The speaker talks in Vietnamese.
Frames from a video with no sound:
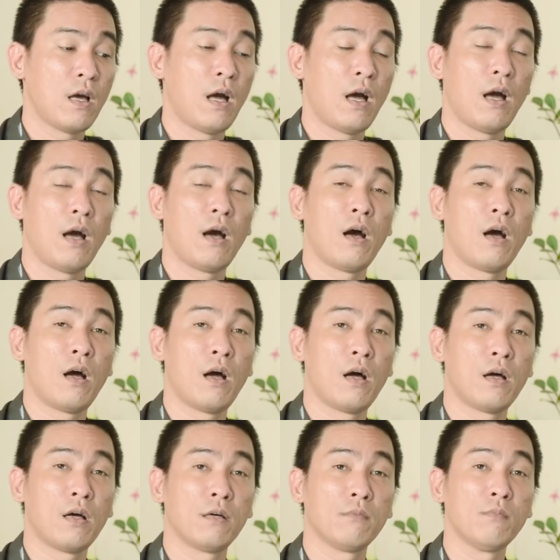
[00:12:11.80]
à,
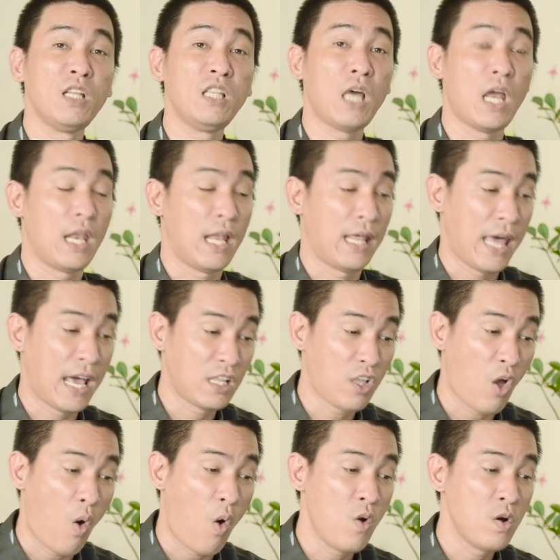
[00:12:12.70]
bính thìn là tháng
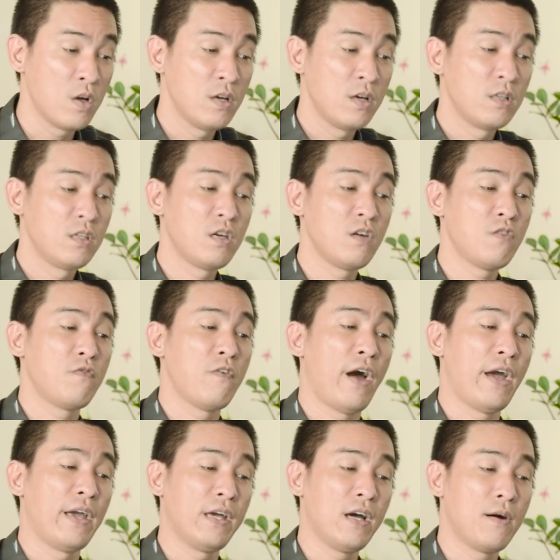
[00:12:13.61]
thổ như
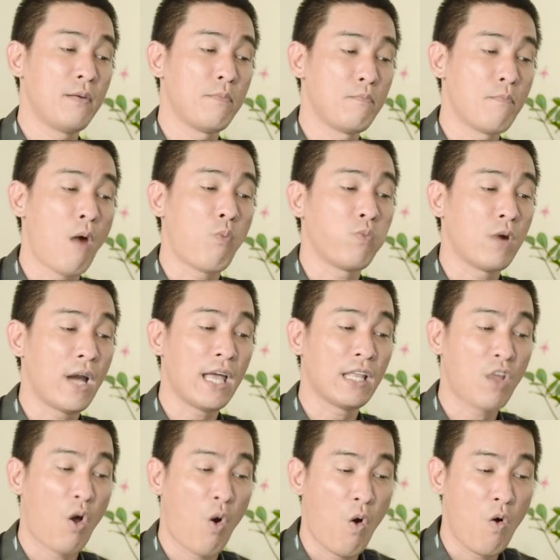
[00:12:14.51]
vậy á, mộc
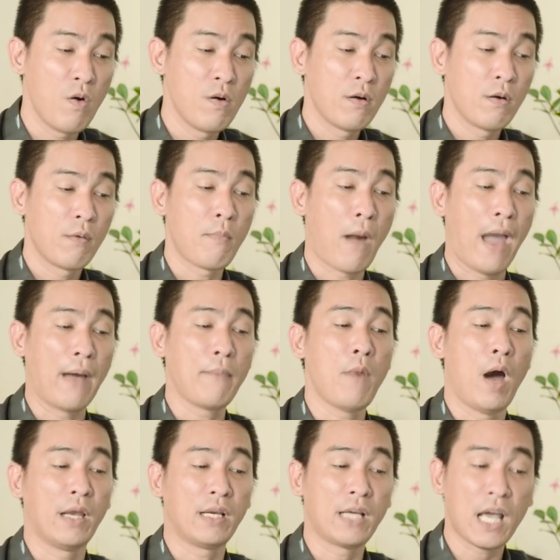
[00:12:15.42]
khắc thổ bản
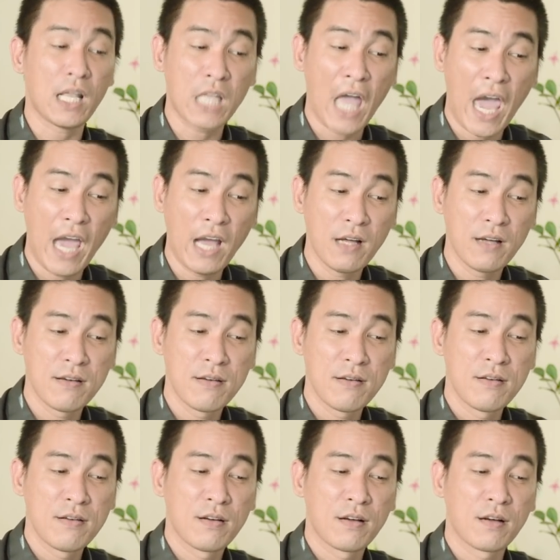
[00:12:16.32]
mệnh khắc tháng
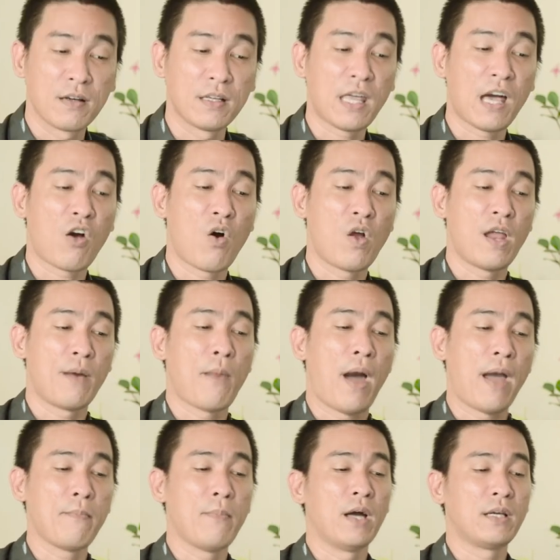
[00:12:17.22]
người ta gọi là
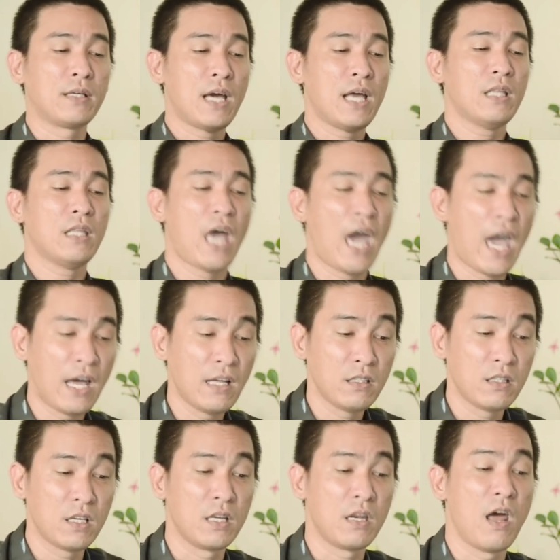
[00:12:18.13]
bản mệnh khắc
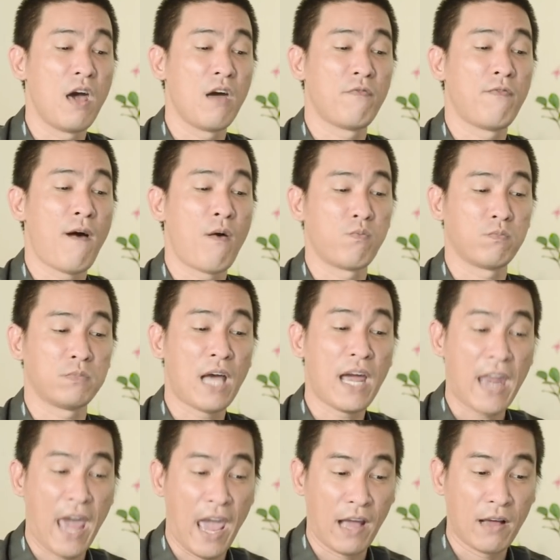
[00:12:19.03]
tháng thì đề phòng
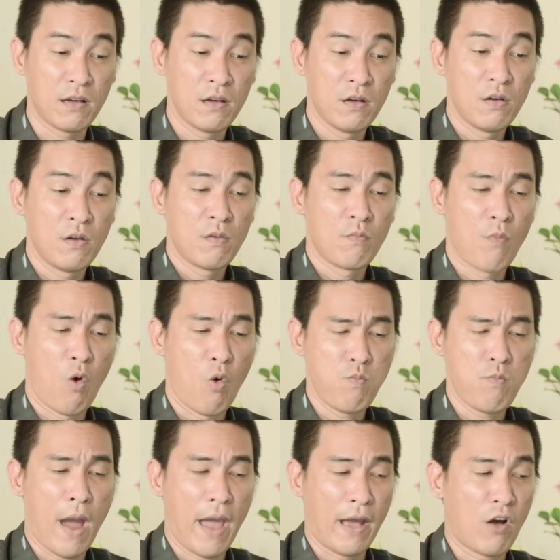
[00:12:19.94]
tai nạn
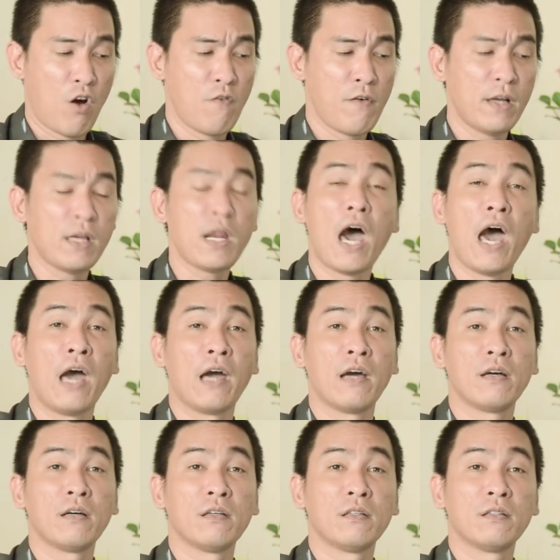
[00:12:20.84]
bổn mạng có vấn đề
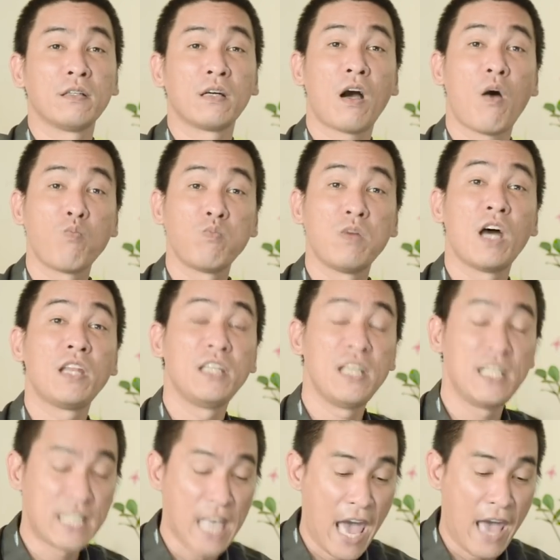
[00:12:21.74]
không nên
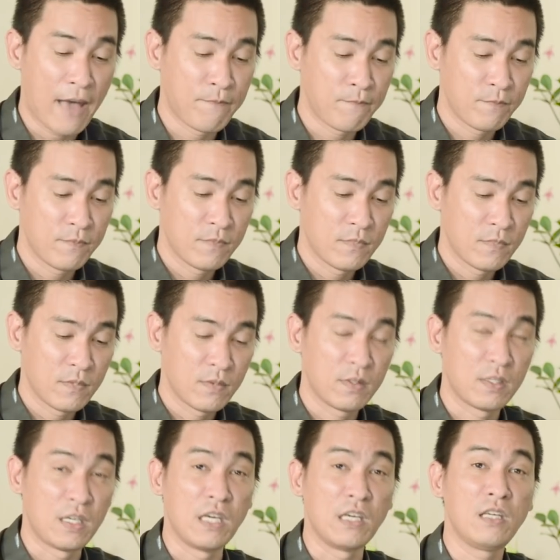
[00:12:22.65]
đi xa
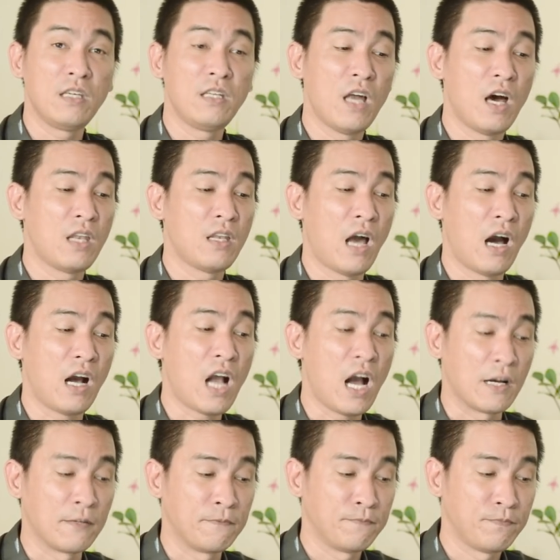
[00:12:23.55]
chỉ nên ở
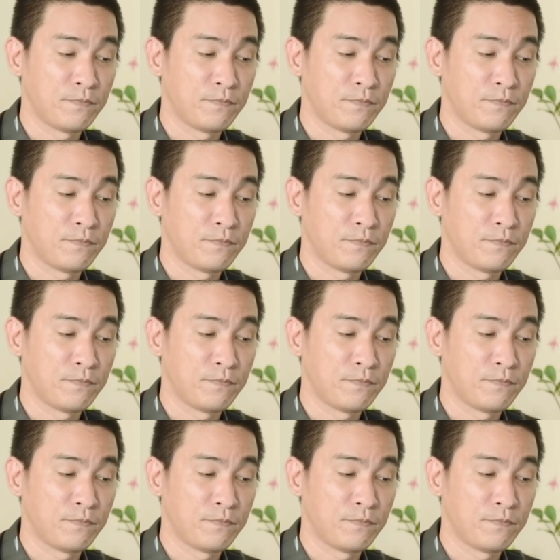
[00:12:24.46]
gần